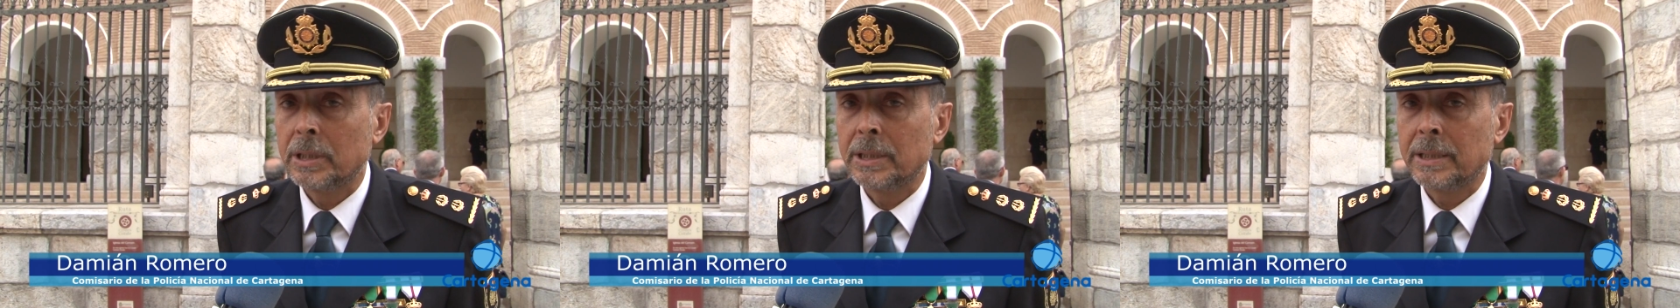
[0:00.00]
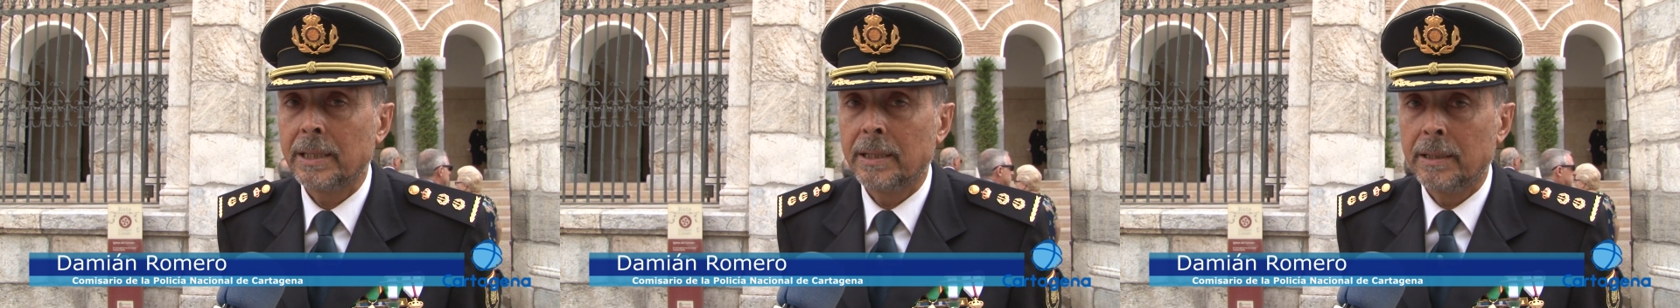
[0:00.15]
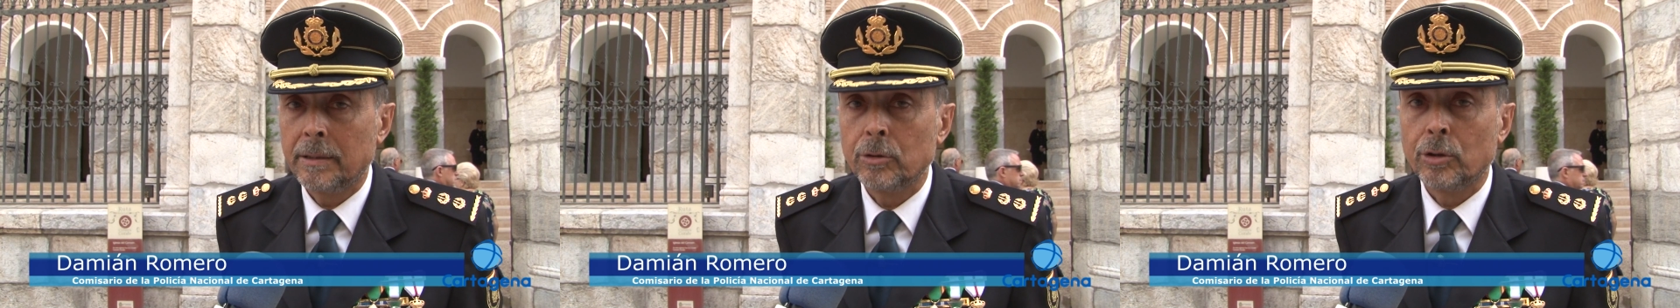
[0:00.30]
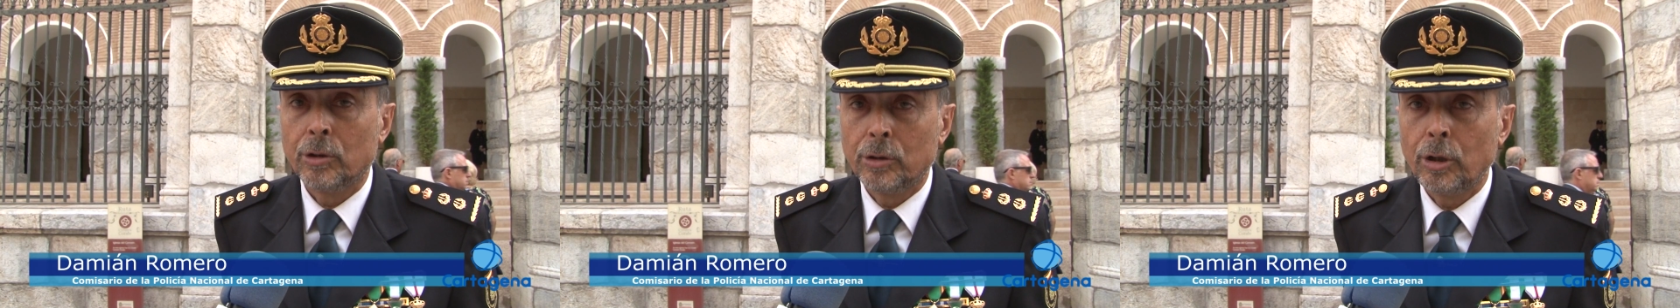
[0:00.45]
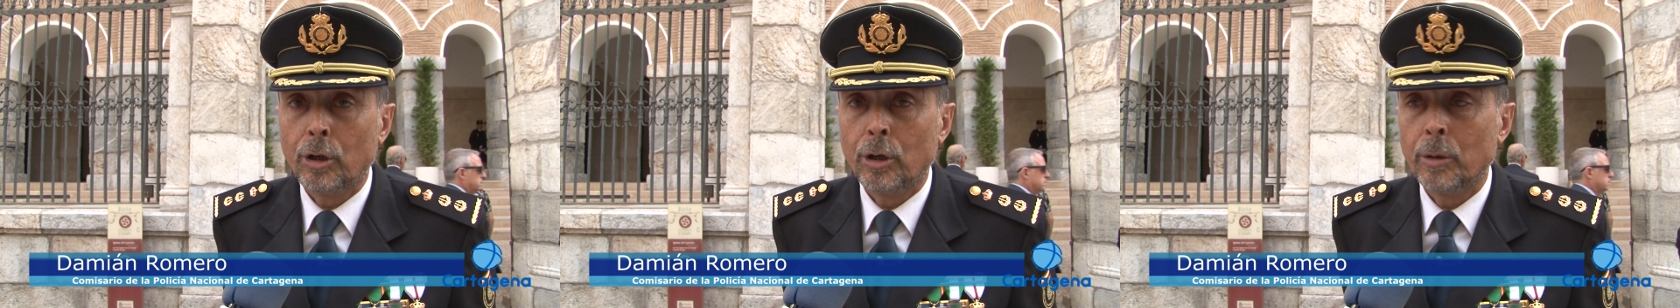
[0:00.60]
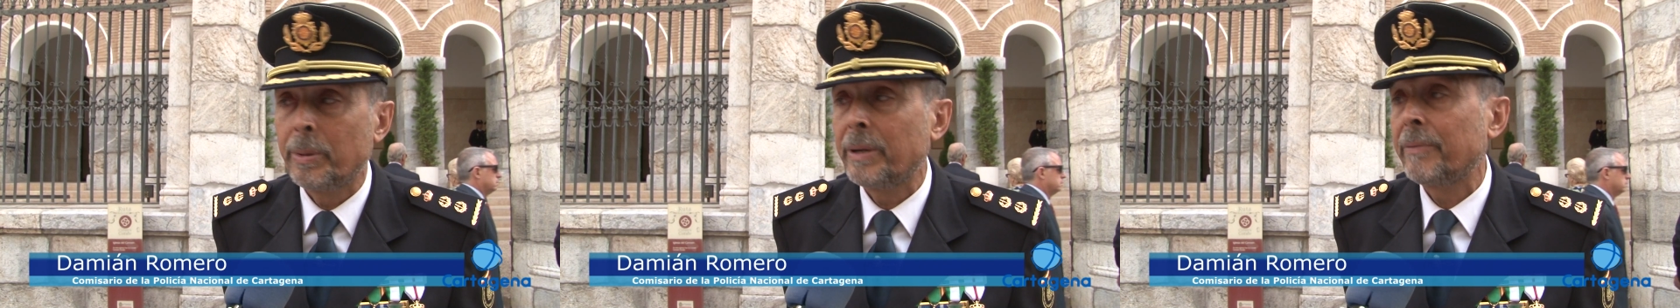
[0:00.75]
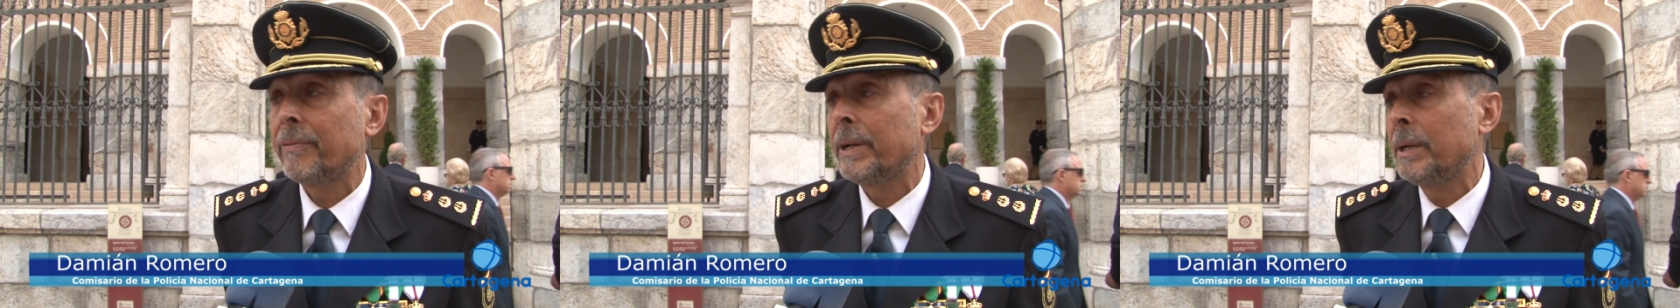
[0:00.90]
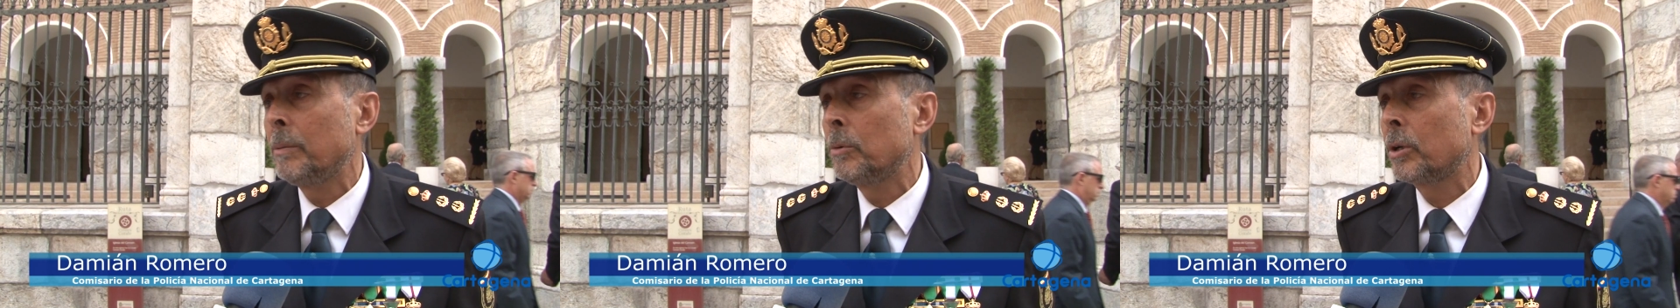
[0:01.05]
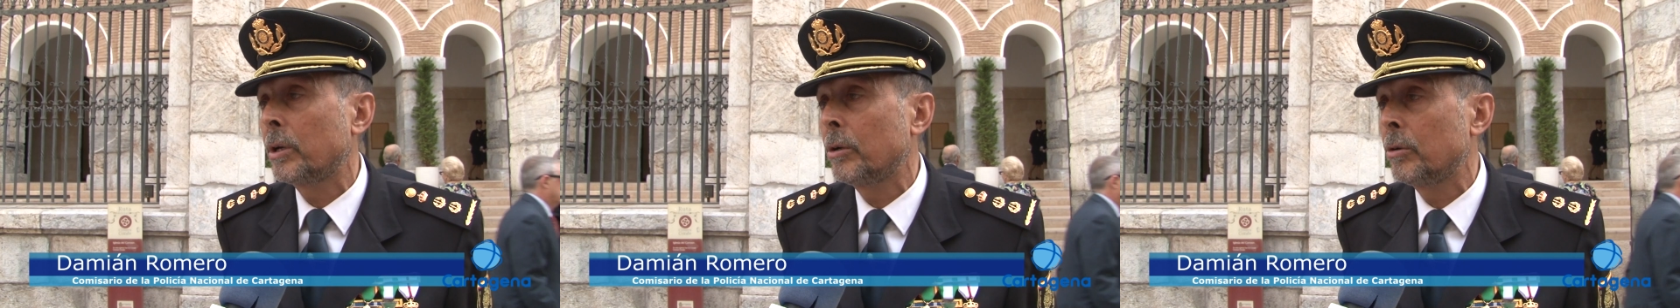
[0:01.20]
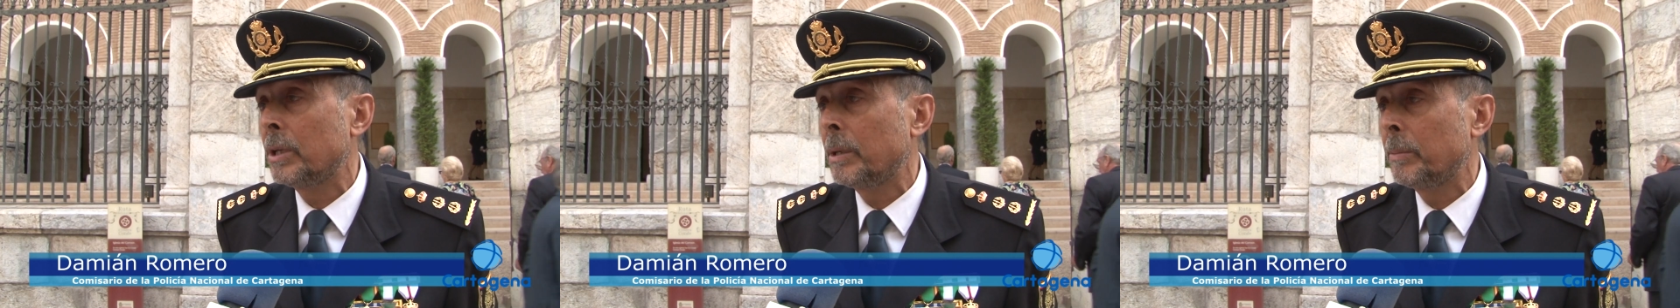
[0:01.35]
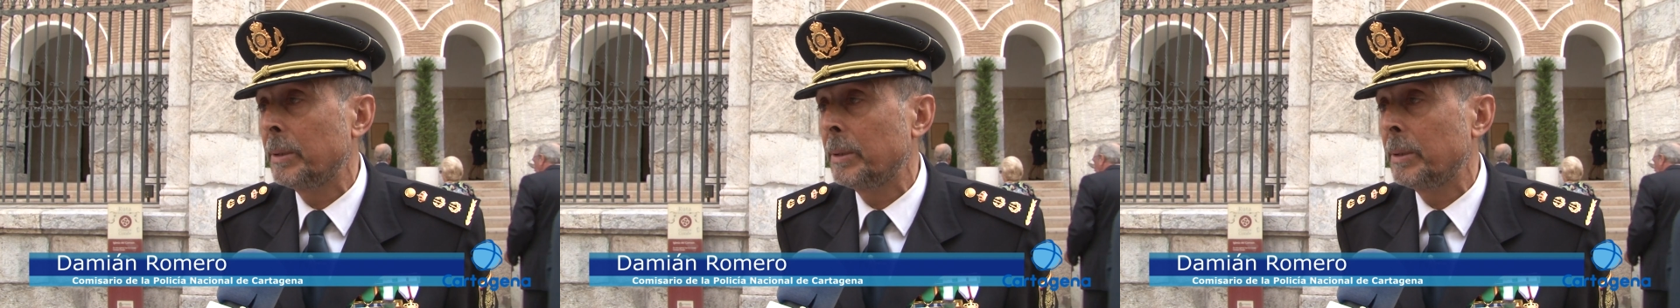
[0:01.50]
que es que nosotros lo preferimos que nos